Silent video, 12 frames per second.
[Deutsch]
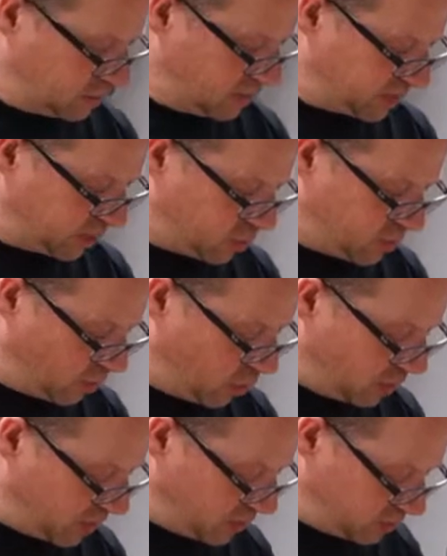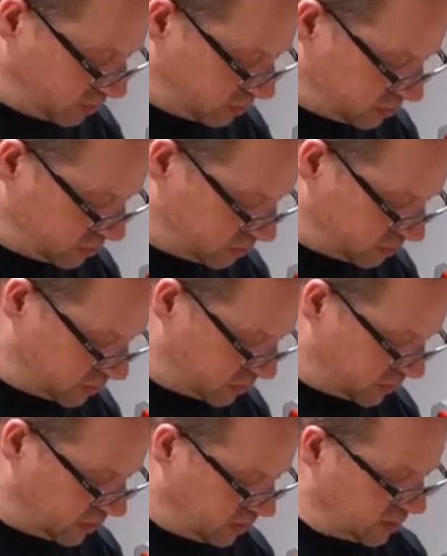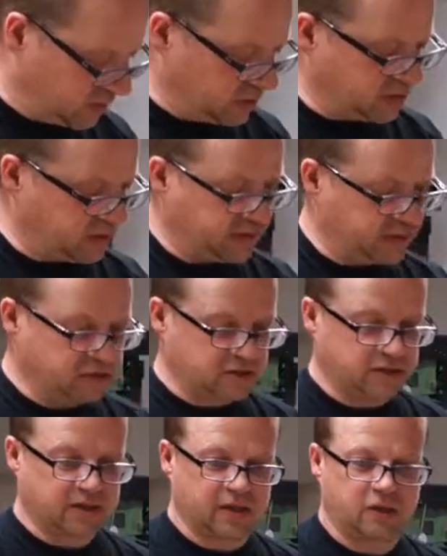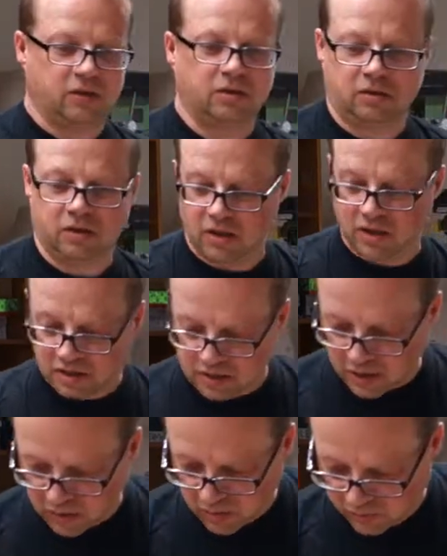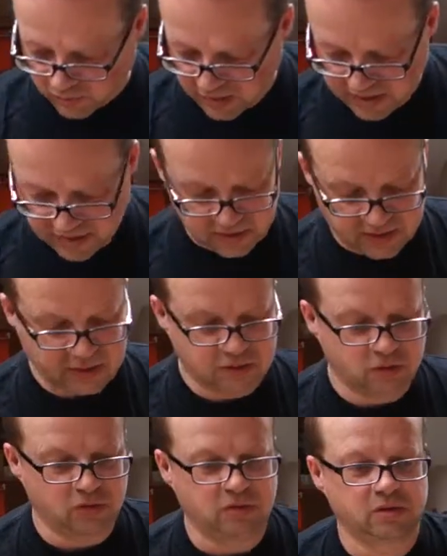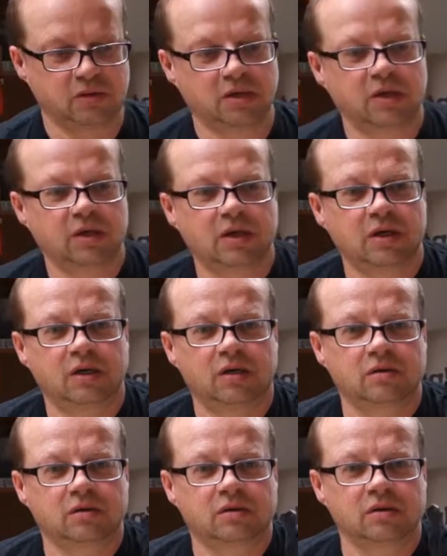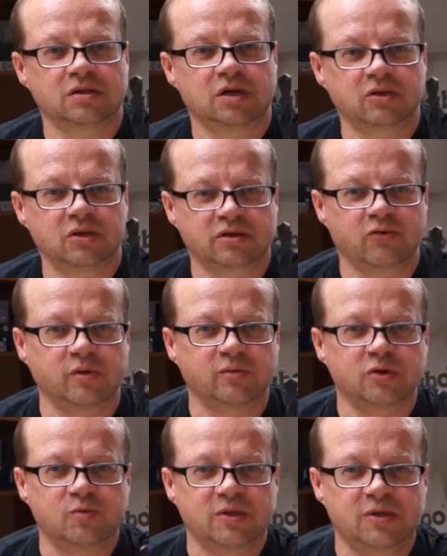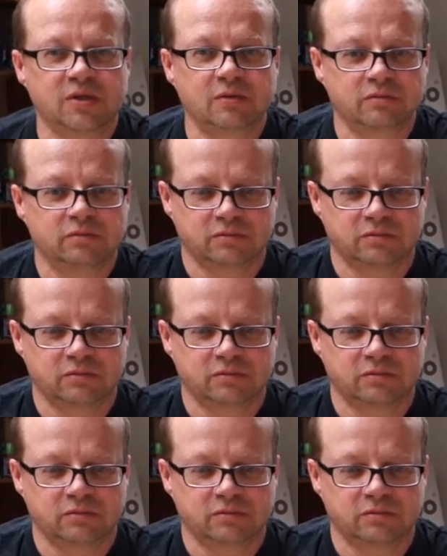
Metallbohrer, die kennt sich ja auch. Die haben im Vergleich dazu ganz anders geformte Spitze.